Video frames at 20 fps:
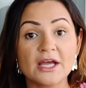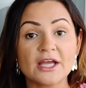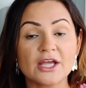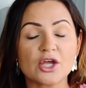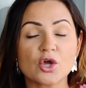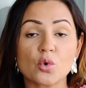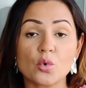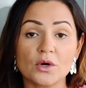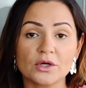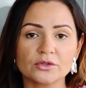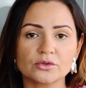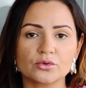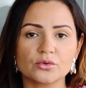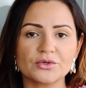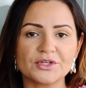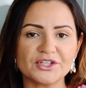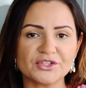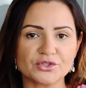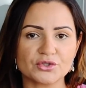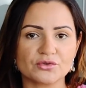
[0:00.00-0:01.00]
e quanto
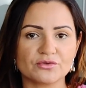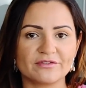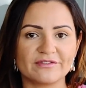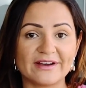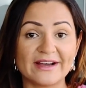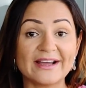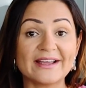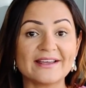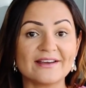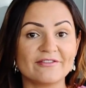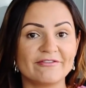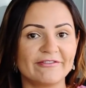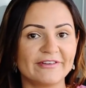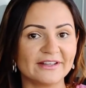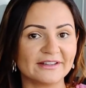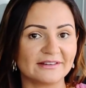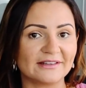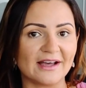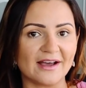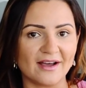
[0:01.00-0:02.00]
isso vai
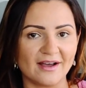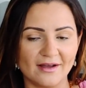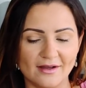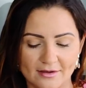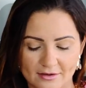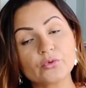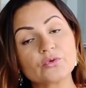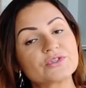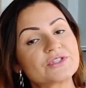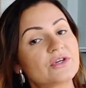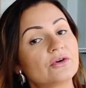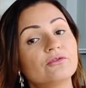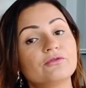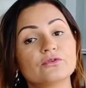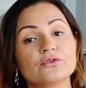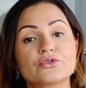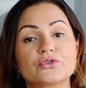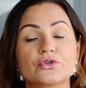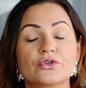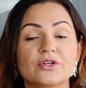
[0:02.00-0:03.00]
afetar no seu
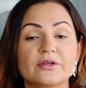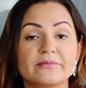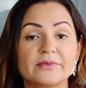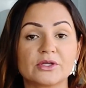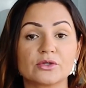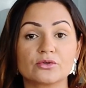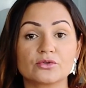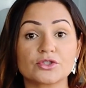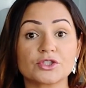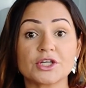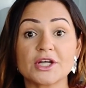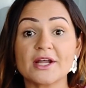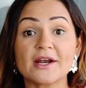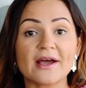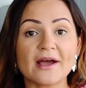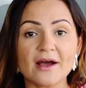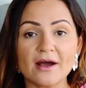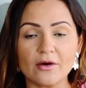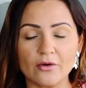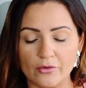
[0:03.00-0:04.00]
funcionamento
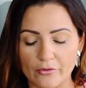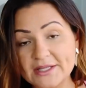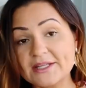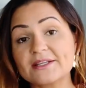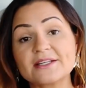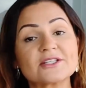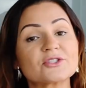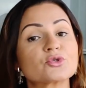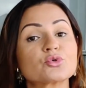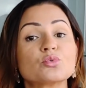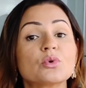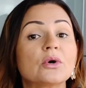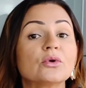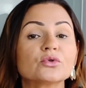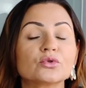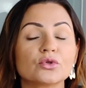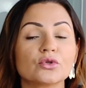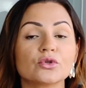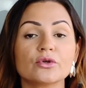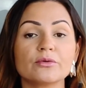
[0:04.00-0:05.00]
geral e na sua
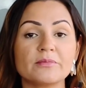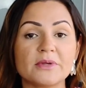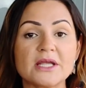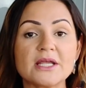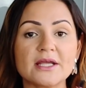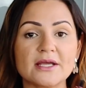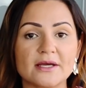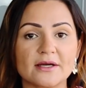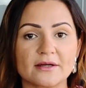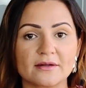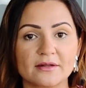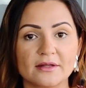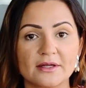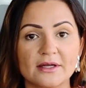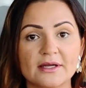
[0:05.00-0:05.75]
autonomia.